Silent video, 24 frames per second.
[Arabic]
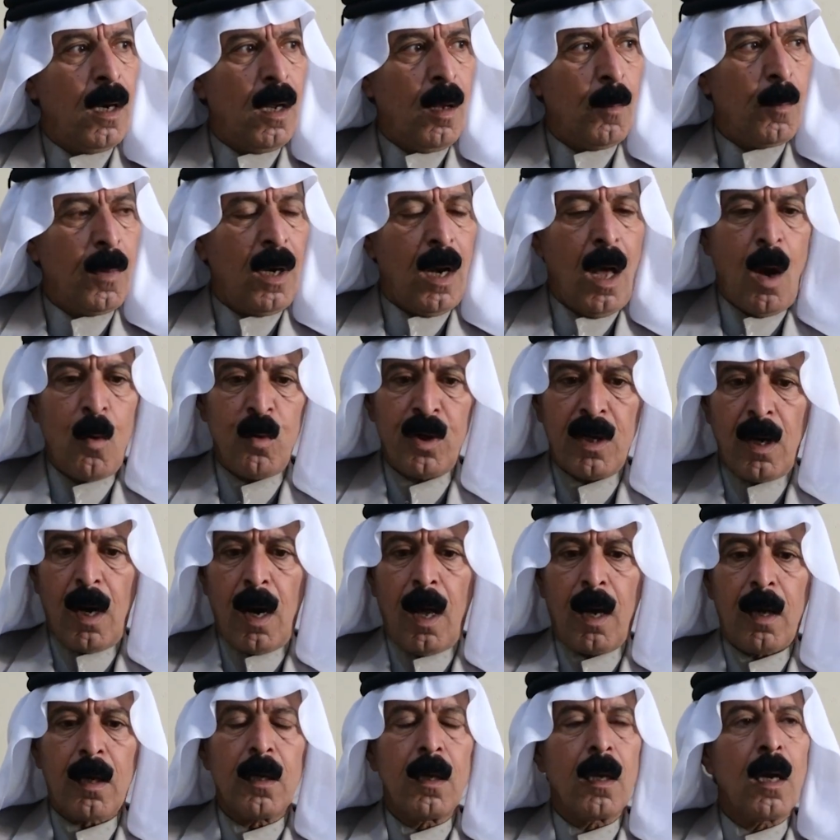بالاونه
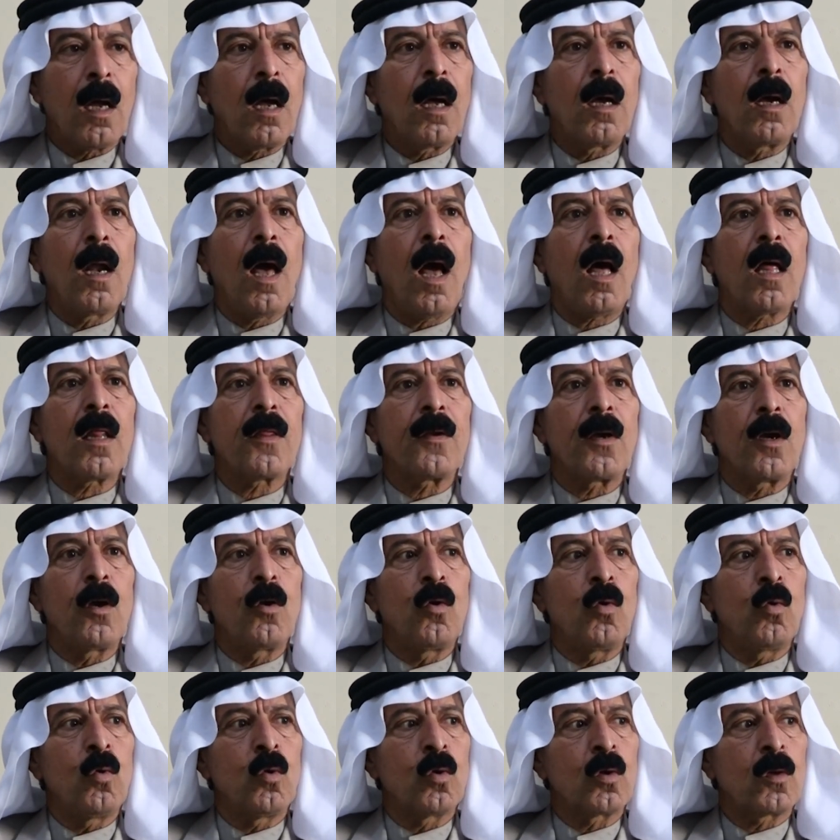الاخيره لاحظنا
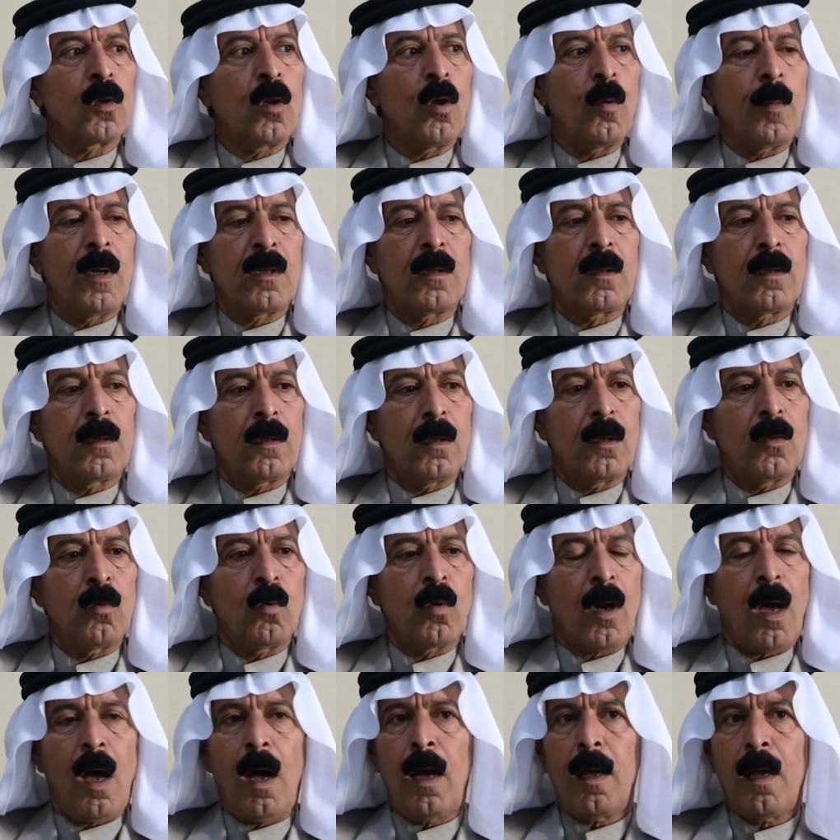انه طلبت انه
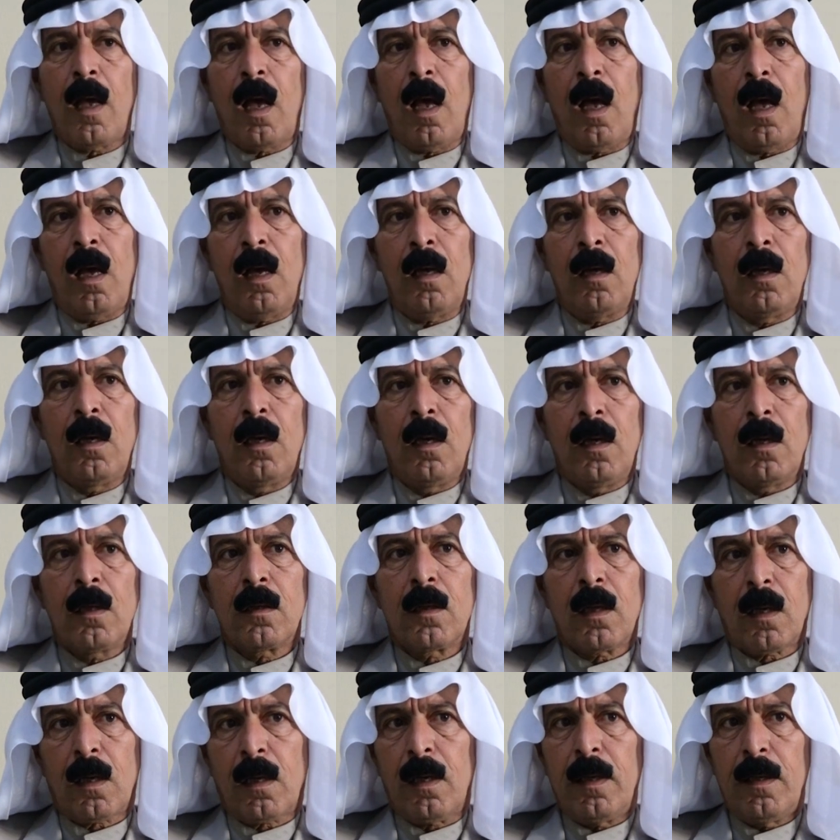رعاياها
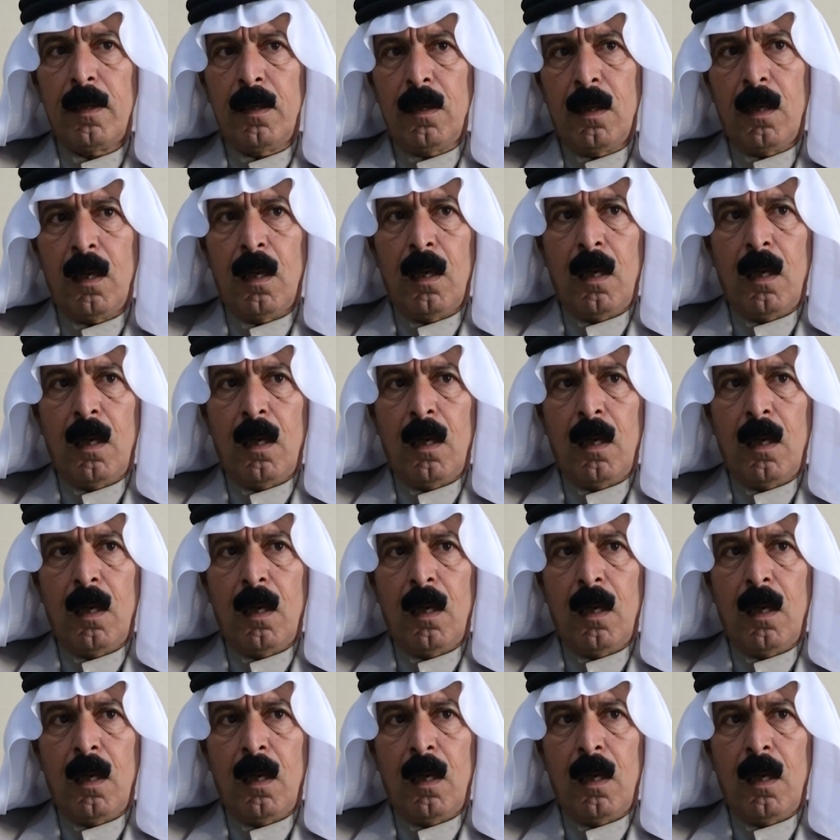تخلي